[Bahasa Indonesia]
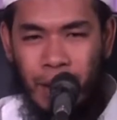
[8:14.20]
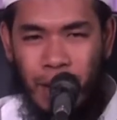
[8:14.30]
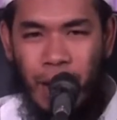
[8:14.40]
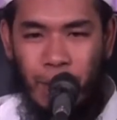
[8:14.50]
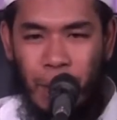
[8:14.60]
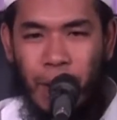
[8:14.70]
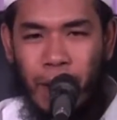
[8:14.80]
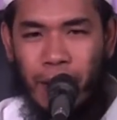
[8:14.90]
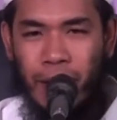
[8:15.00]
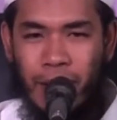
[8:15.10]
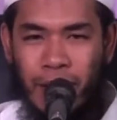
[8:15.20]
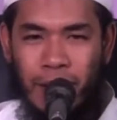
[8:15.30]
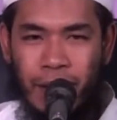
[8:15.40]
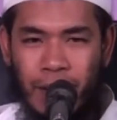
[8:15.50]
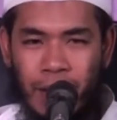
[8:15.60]
nggak apa-apa ya.
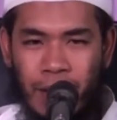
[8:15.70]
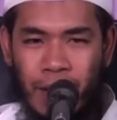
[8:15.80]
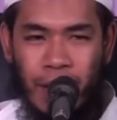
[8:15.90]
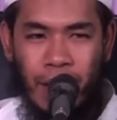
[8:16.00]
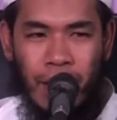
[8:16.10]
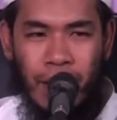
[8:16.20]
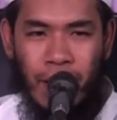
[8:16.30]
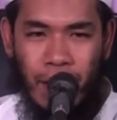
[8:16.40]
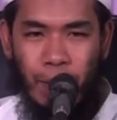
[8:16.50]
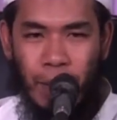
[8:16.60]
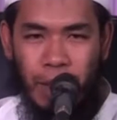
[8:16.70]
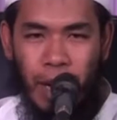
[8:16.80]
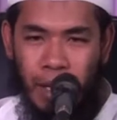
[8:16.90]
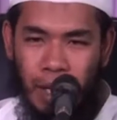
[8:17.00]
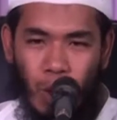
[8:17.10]
ya nggak ada
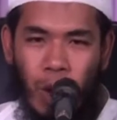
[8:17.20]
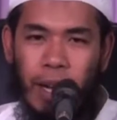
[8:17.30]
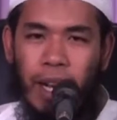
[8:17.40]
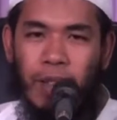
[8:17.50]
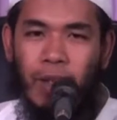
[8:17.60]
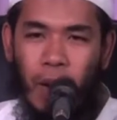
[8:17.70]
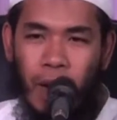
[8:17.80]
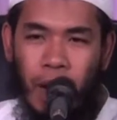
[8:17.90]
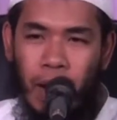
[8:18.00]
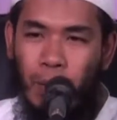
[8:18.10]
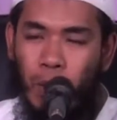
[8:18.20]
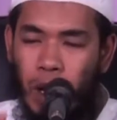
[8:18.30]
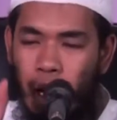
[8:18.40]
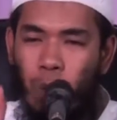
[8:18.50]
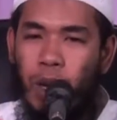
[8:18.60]
masalahnya satu keadaan tok adapun
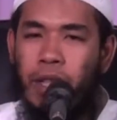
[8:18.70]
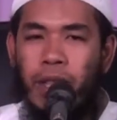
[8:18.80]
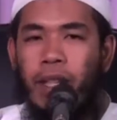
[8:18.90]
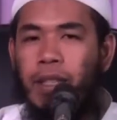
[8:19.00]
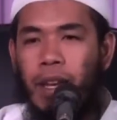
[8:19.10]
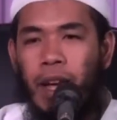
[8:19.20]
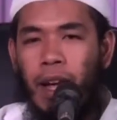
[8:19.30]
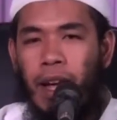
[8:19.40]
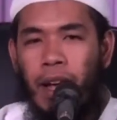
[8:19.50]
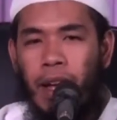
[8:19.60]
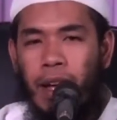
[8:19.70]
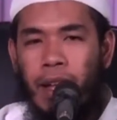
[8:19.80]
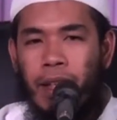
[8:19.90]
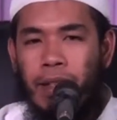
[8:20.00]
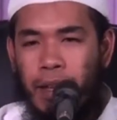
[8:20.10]
yang keduanya tadi tidak
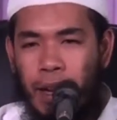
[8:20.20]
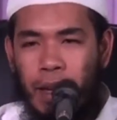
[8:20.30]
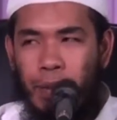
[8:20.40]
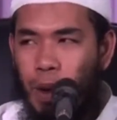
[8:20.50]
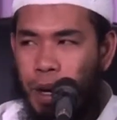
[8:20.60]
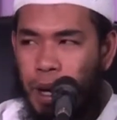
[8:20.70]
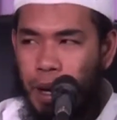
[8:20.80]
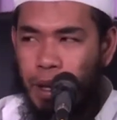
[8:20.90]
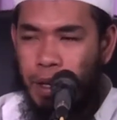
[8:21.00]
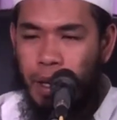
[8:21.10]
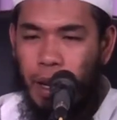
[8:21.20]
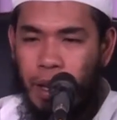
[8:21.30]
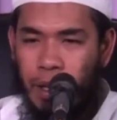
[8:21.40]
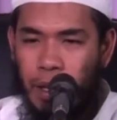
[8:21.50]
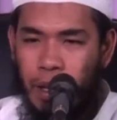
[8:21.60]
tidak dibolehkan tidak
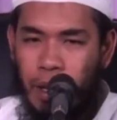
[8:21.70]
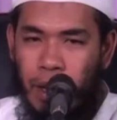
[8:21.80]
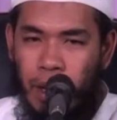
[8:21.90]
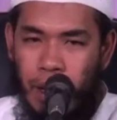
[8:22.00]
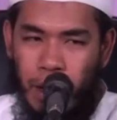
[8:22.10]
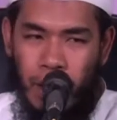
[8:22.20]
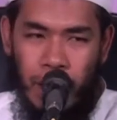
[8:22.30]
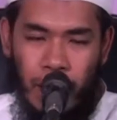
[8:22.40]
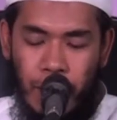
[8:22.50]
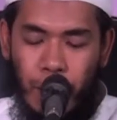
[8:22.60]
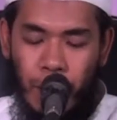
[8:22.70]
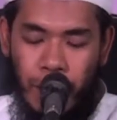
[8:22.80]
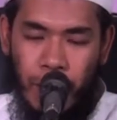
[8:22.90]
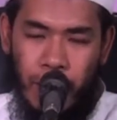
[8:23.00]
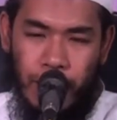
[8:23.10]
di
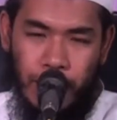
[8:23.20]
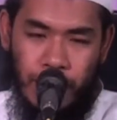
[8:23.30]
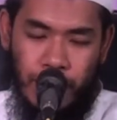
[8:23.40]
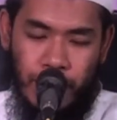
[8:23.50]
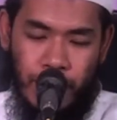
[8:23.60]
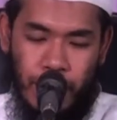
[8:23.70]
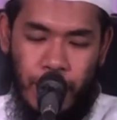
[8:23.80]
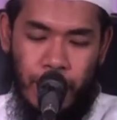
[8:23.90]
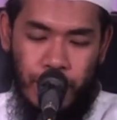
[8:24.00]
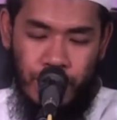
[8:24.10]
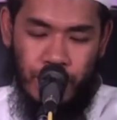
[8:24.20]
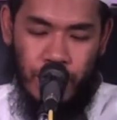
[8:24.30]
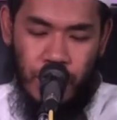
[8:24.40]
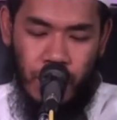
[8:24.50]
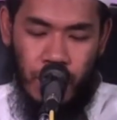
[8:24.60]
dibolehkan ya
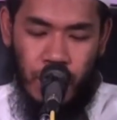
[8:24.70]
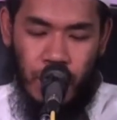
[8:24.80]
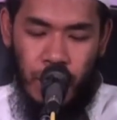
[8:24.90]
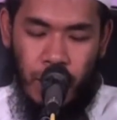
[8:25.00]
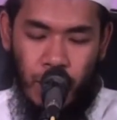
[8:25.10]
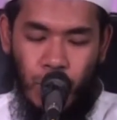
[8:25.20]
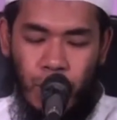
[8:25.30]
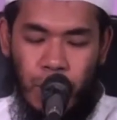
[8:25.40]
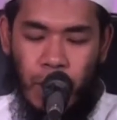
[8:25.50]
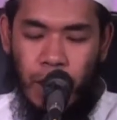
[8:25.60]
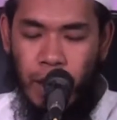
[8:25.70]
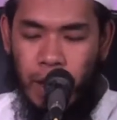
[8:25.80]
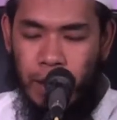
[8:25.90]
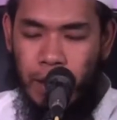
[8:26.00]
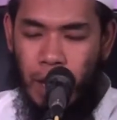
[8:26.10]
itu secara
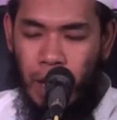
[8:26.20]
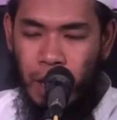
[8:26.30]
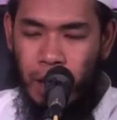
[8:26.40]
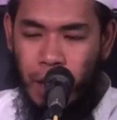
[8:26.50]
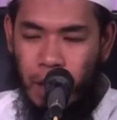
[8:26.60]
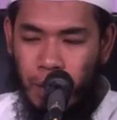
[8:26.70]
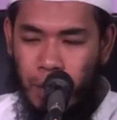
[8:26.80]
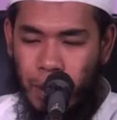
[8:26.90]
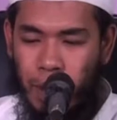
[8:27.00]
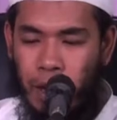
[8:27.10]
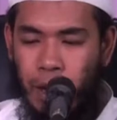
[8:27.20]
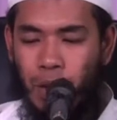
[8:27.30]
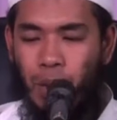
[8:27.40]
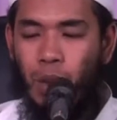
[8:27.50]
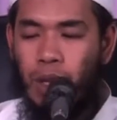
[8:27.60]
ringkas tentang ya masalah
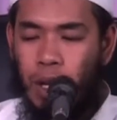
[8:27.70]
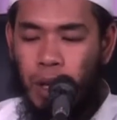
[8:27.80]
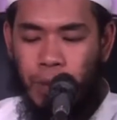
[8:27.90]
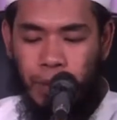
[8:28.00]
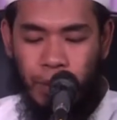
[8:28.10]
tersebut ya